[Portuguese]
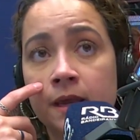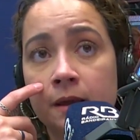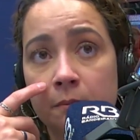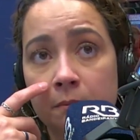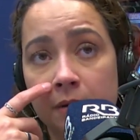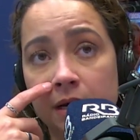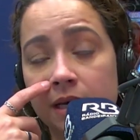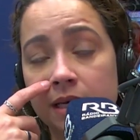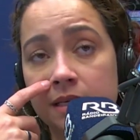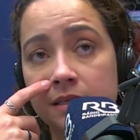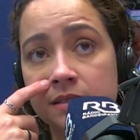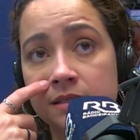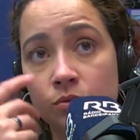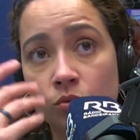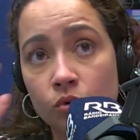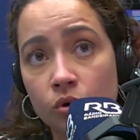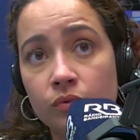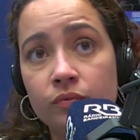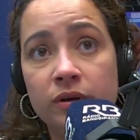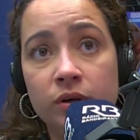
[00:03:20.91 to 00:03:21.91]
Mas
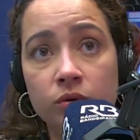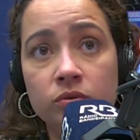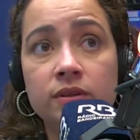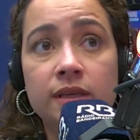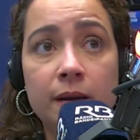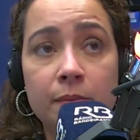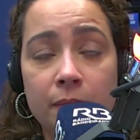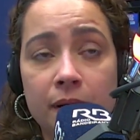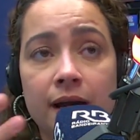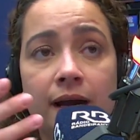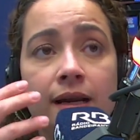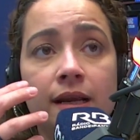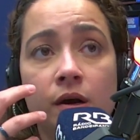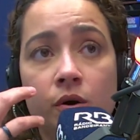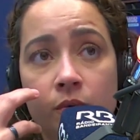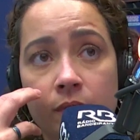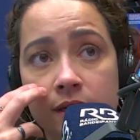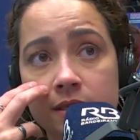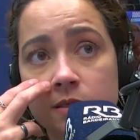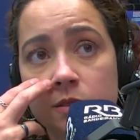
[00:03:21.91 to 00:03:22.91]
o governo trabalha
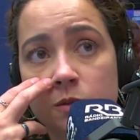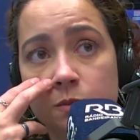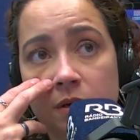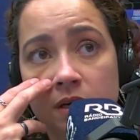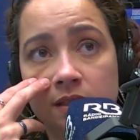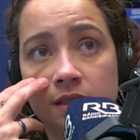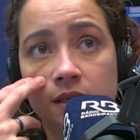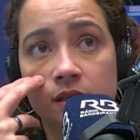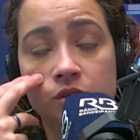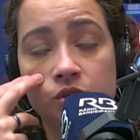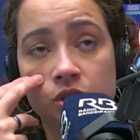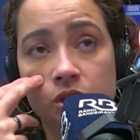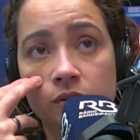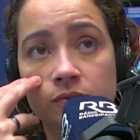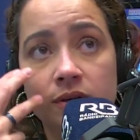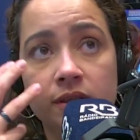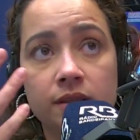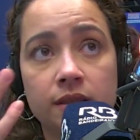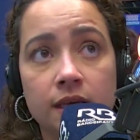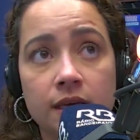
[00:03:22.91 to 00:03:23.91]
com essa
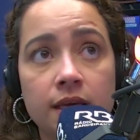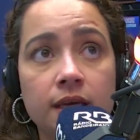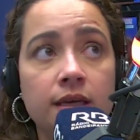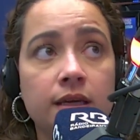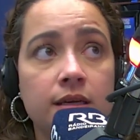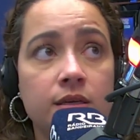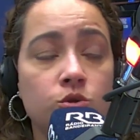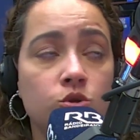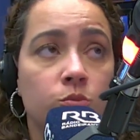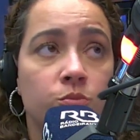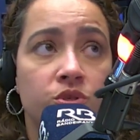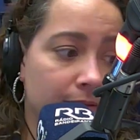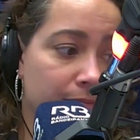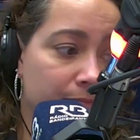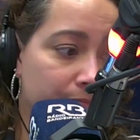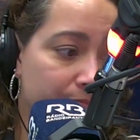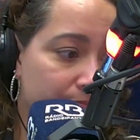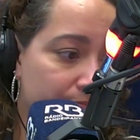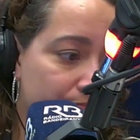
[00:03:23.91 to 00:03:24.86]
expectativa, tem esse... É.